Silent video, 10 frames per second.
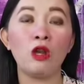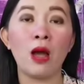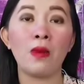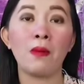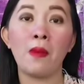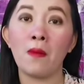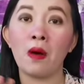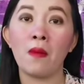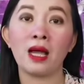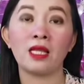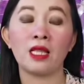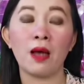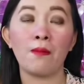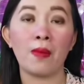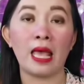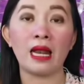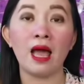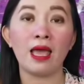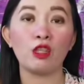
niyo lamang mamamagnet ang pera.